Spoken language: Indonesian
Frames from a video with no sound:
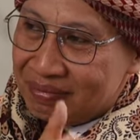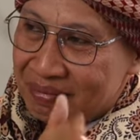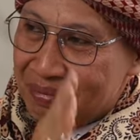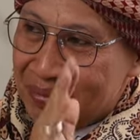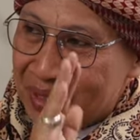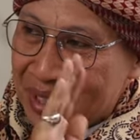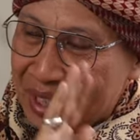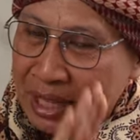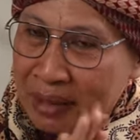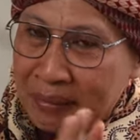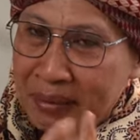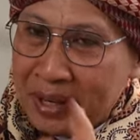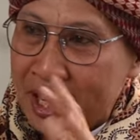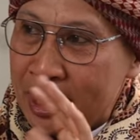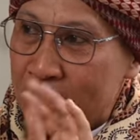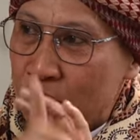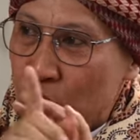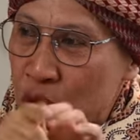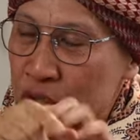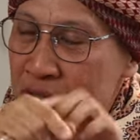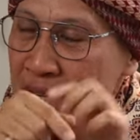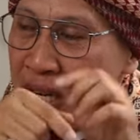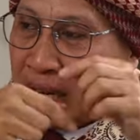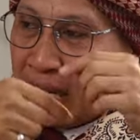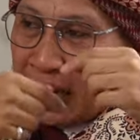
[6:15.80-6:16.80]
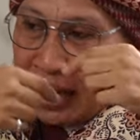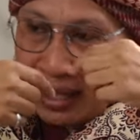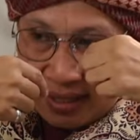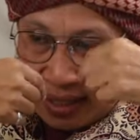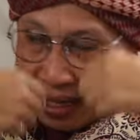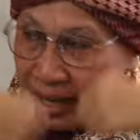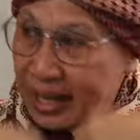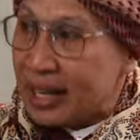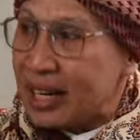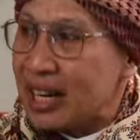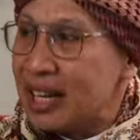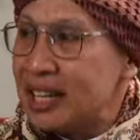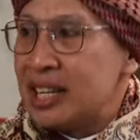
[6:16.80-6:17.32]
Pertama yang dirusak adalah
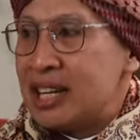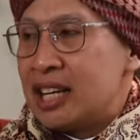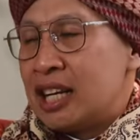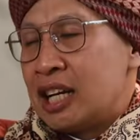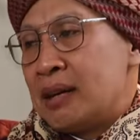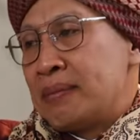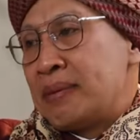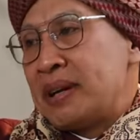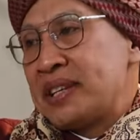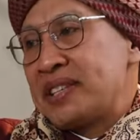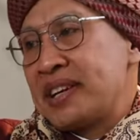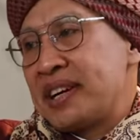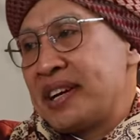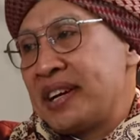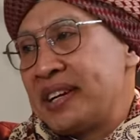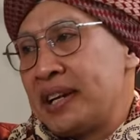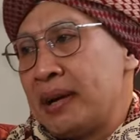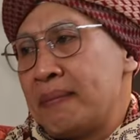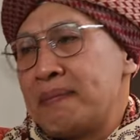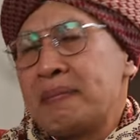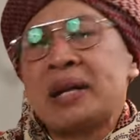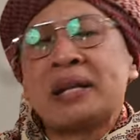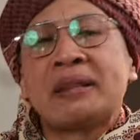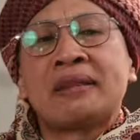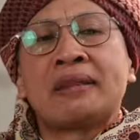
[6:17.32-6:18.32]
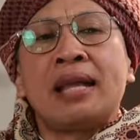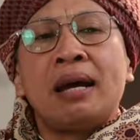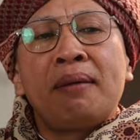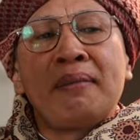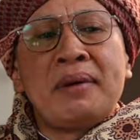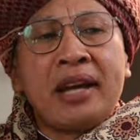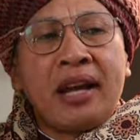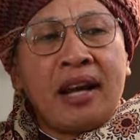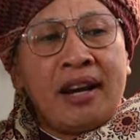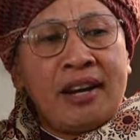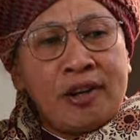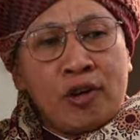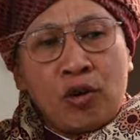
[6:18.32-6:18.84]
seleranya dengan pasangannya.
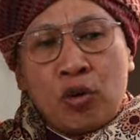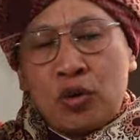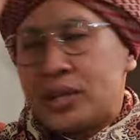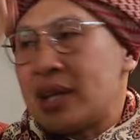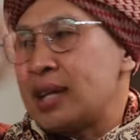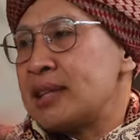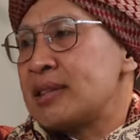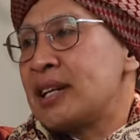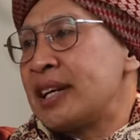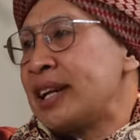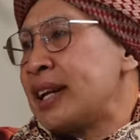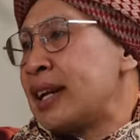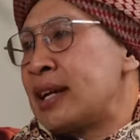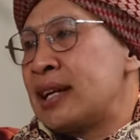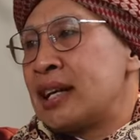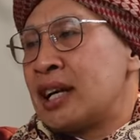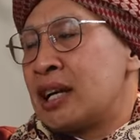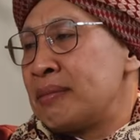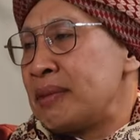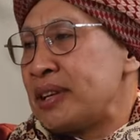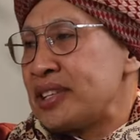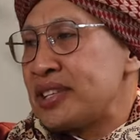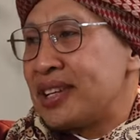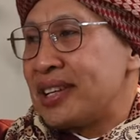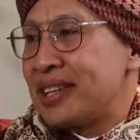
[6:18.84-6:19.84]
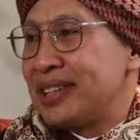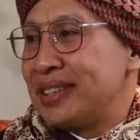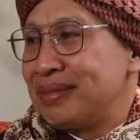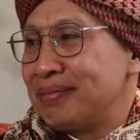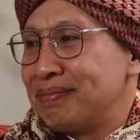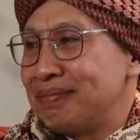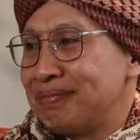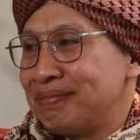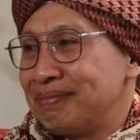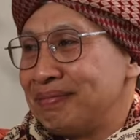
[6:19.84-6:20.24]
Pertama yang kali dirusak selera dengan pasangannya.